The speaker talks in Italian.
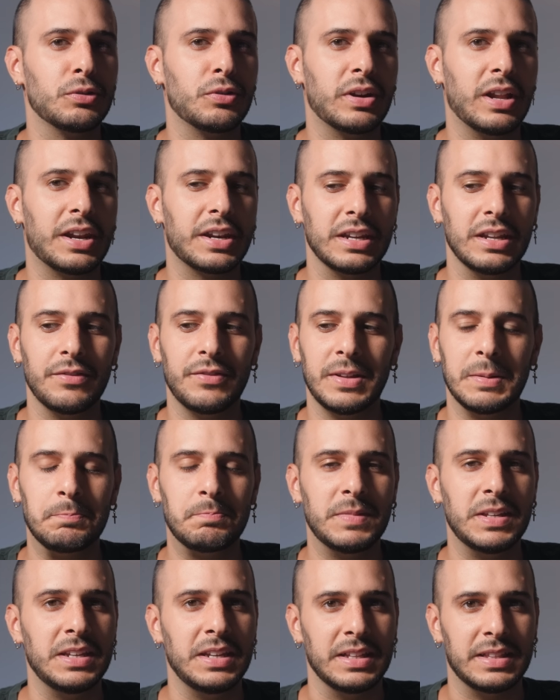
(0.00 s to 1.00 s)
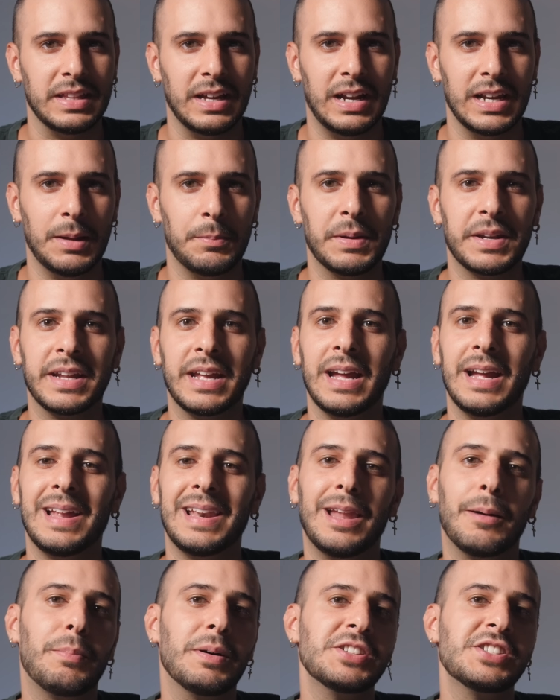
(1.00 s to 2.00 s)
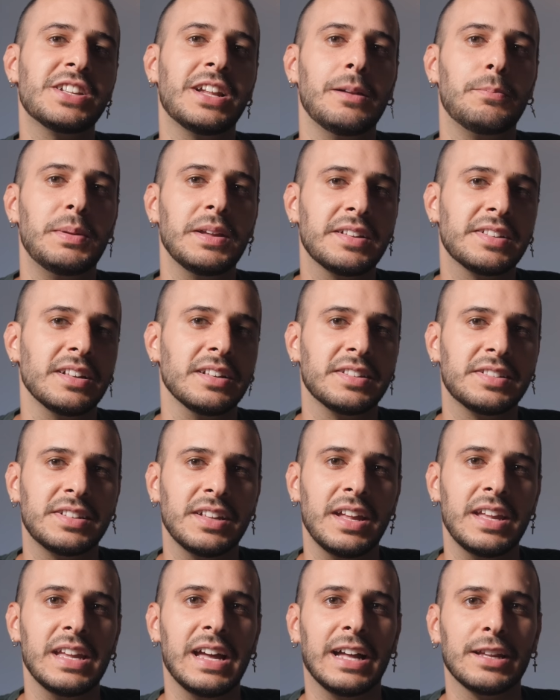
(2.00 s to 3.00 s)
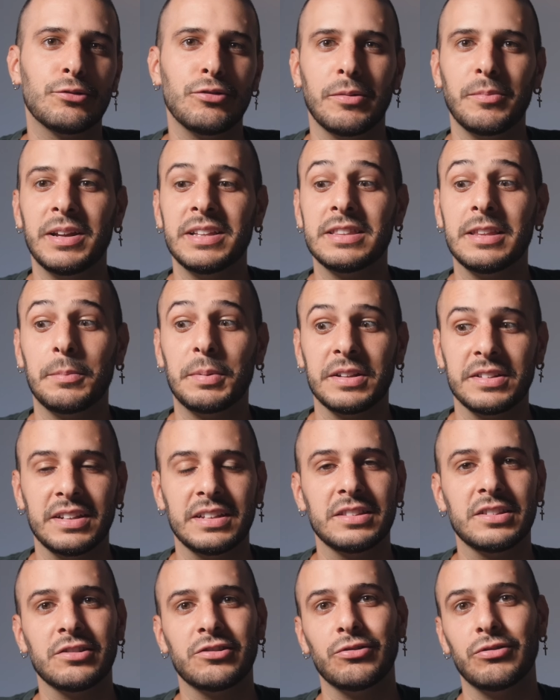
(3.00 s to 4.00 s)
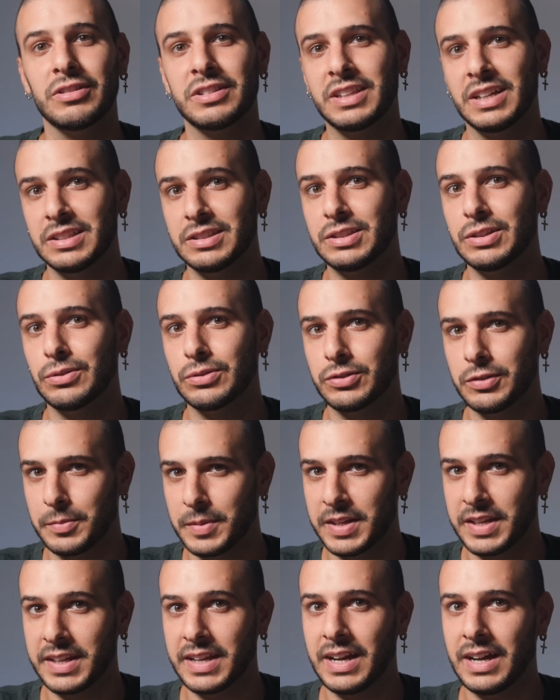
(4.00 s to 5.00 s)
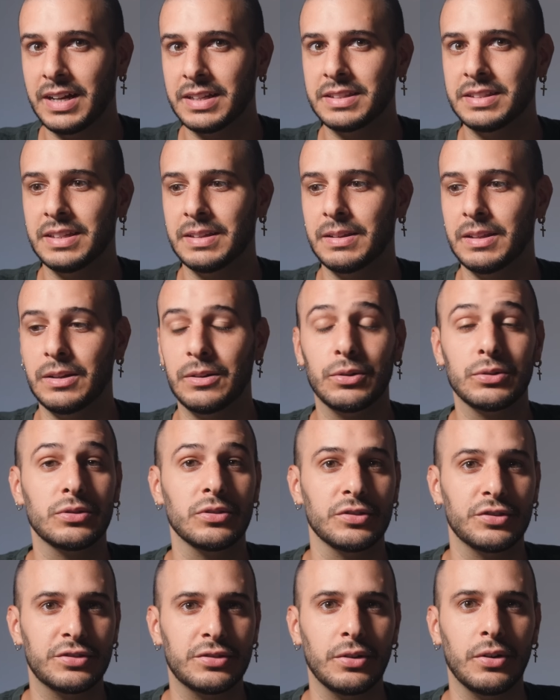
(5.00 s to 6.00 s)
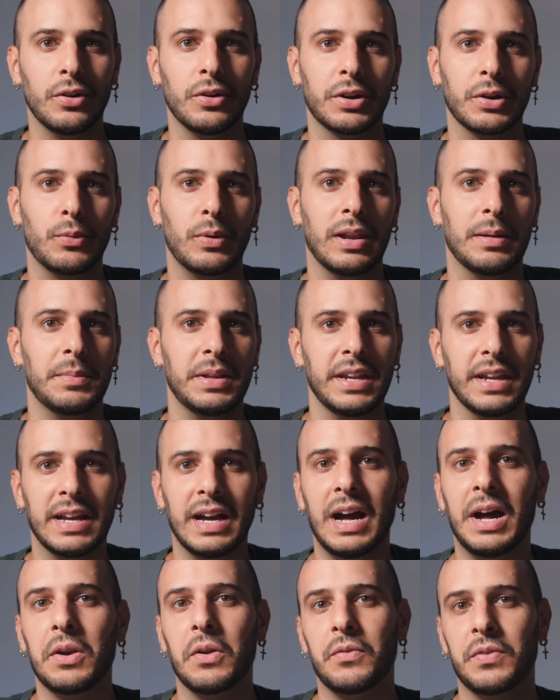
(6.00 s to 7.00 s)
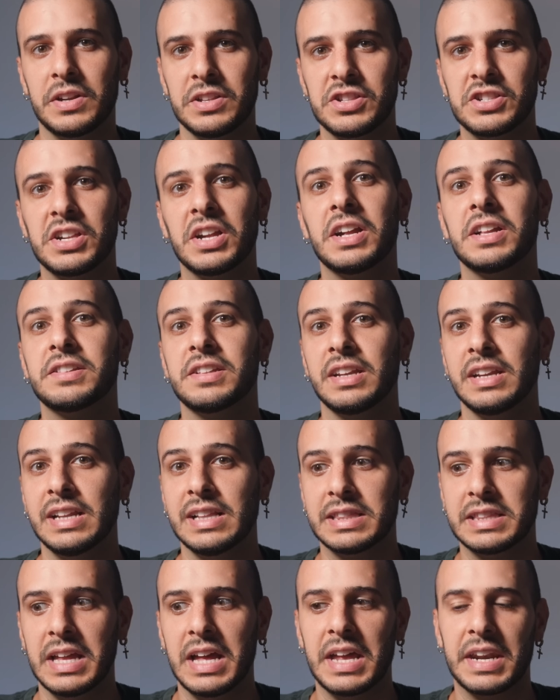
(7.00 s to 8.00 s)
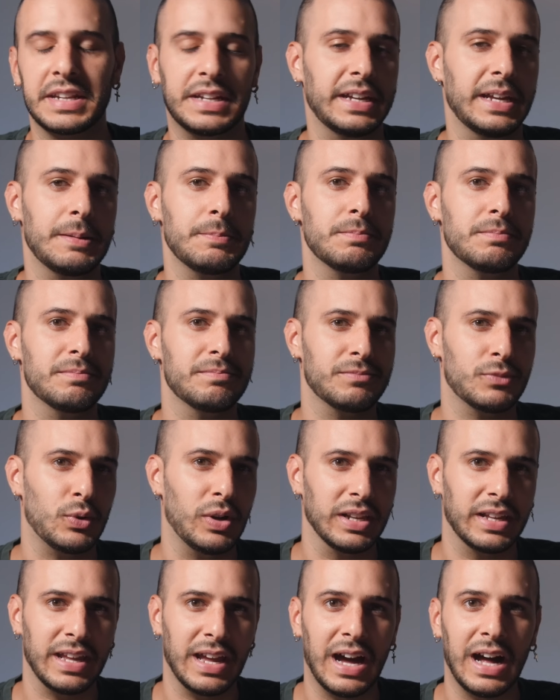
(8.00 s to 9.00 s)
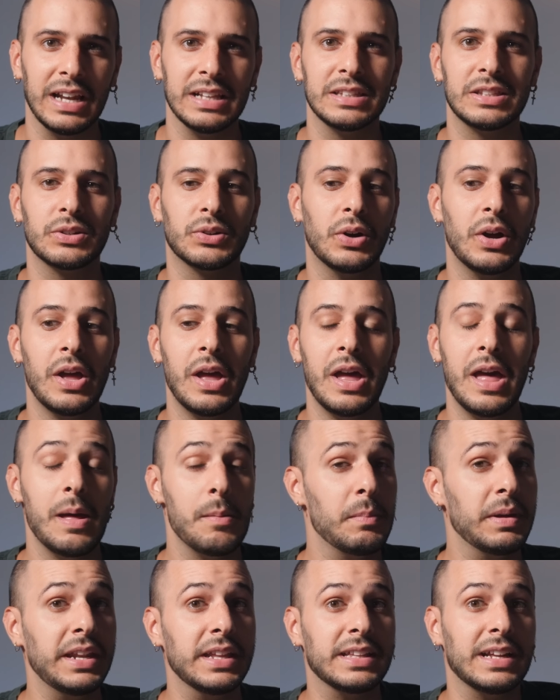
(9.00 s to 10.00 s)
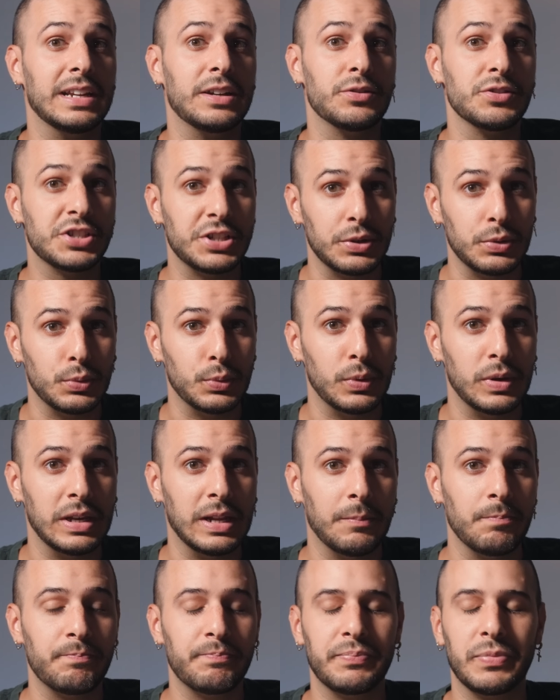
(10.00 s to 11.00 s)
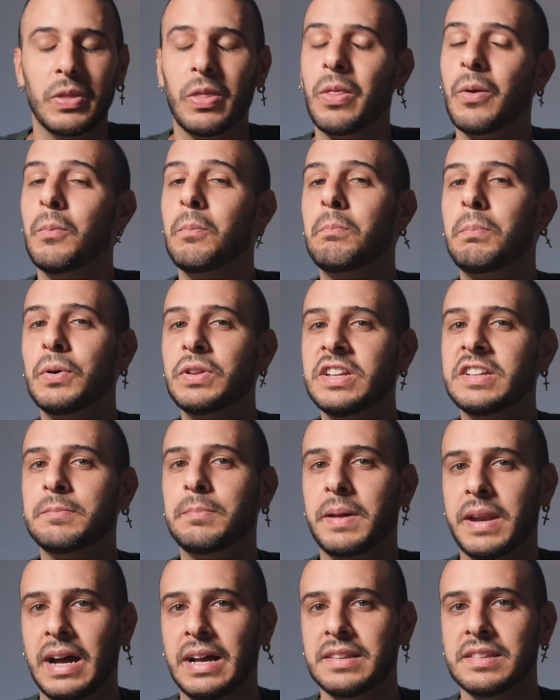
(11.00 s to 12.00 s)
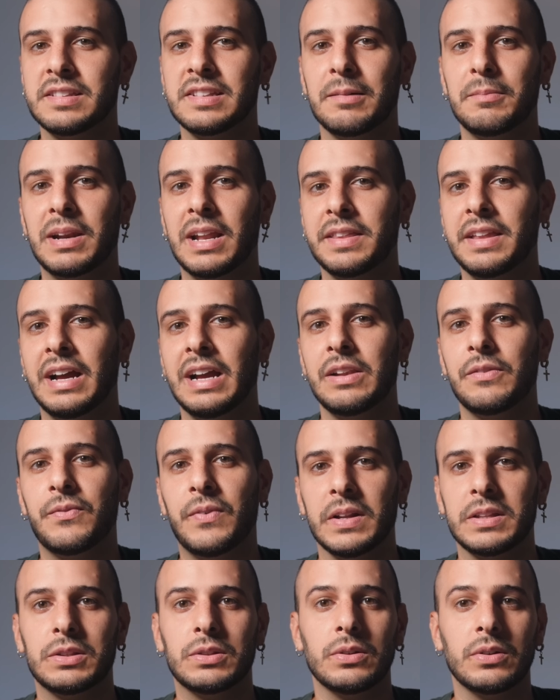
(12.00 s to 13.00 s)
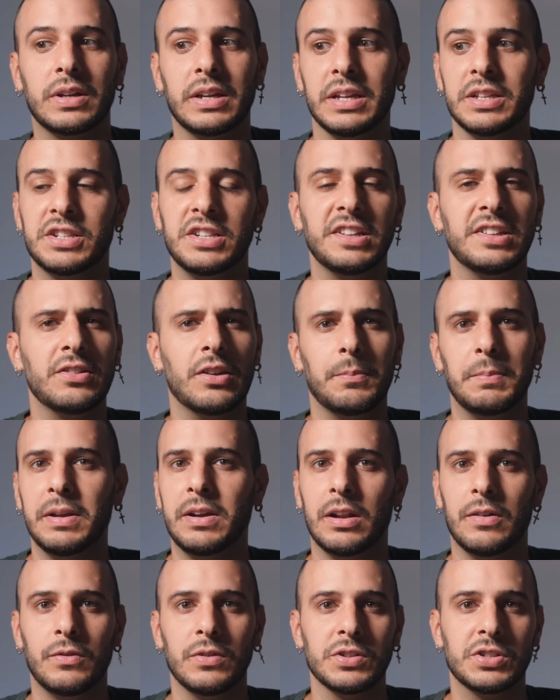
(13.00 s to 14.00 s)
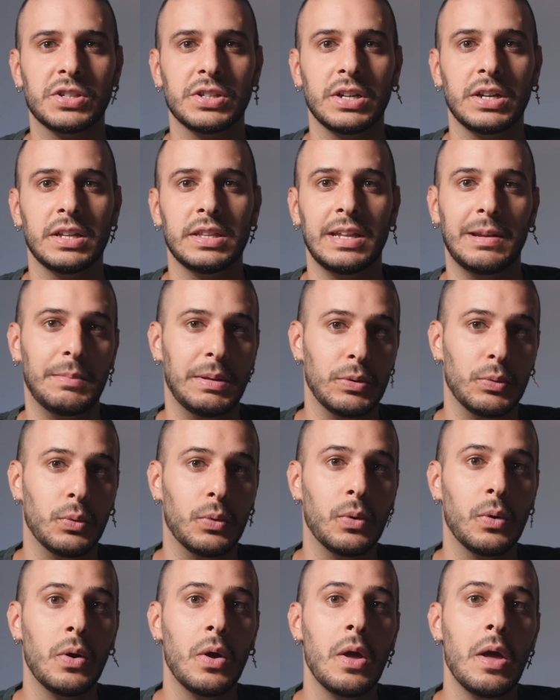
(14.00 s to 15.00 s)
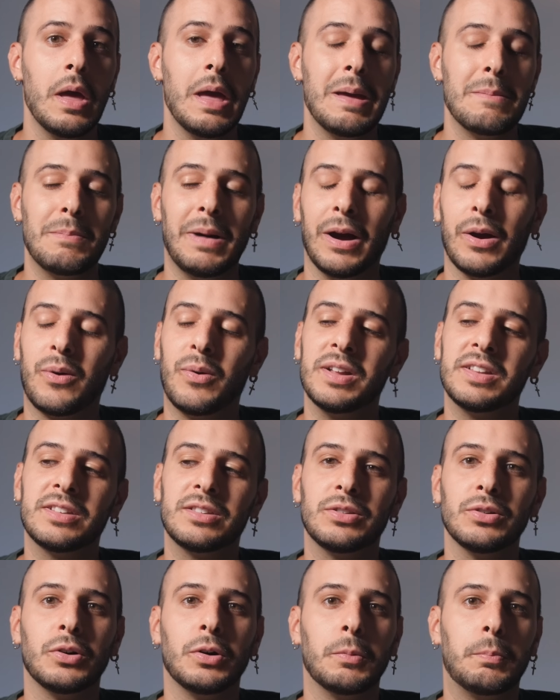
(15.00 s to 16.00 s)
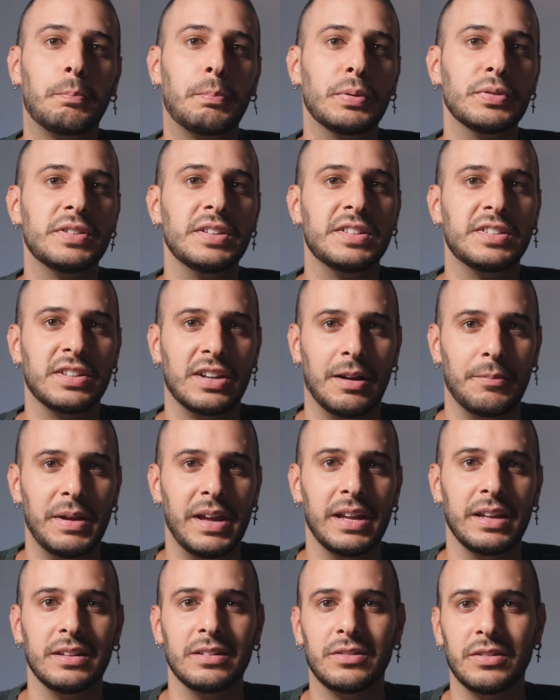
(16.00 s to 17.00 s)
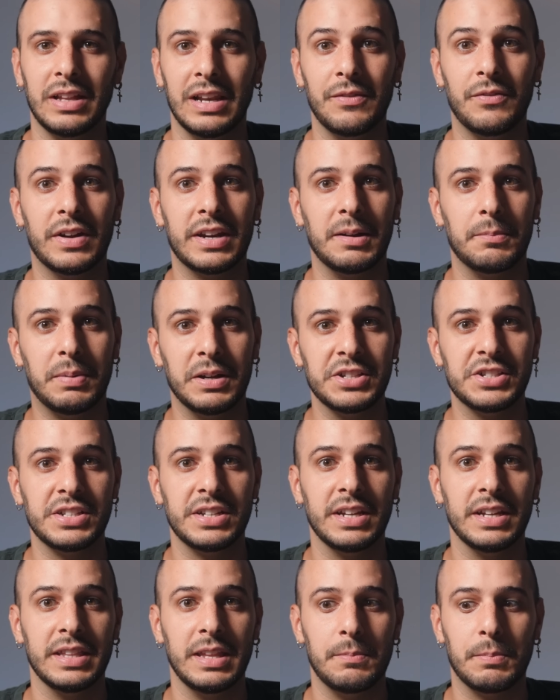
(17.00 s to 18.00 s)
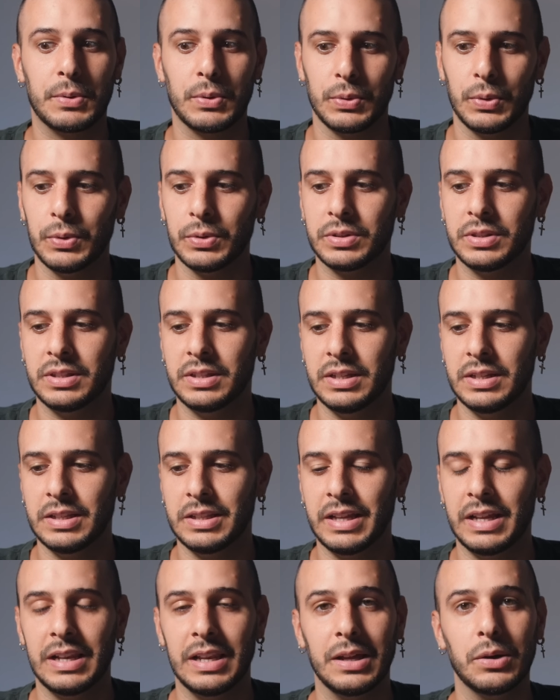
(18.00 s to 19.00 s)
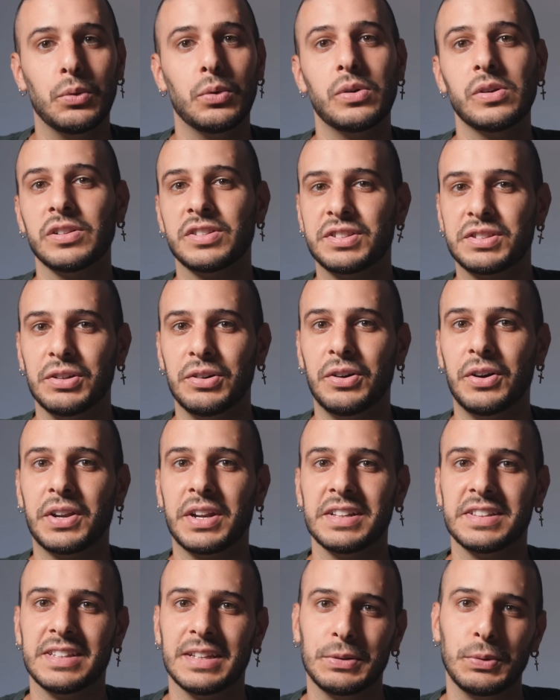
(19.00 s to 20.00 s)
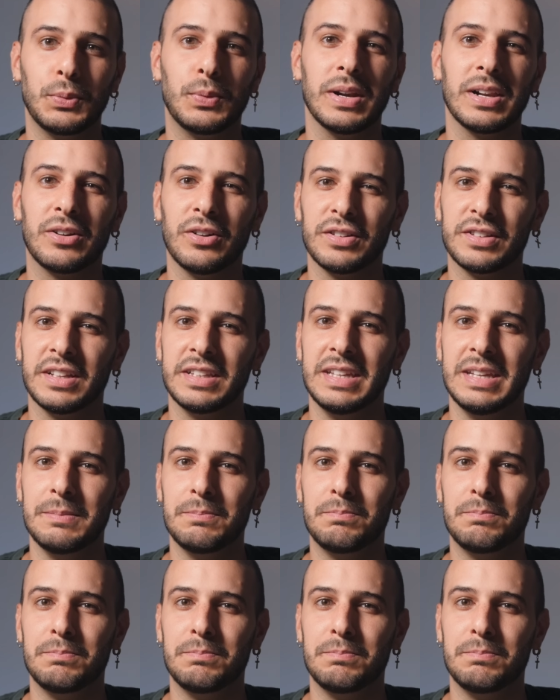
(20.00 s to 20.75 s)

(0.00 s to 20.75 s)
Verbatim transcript: non arrivi in Italia perché la pagina del Pixel 6 attualmente è presente soltanto in otto mercati, in otto store, quella americana, francese, Inghilterra e qualche altro, ma in Italia non c'è nulla un po' di speranza me la dà il fatto che ci sia una piccola voce nel menu, ma questo posizionamento delle varie pagine dei prodotti nel Google Store è stato un qualcosa di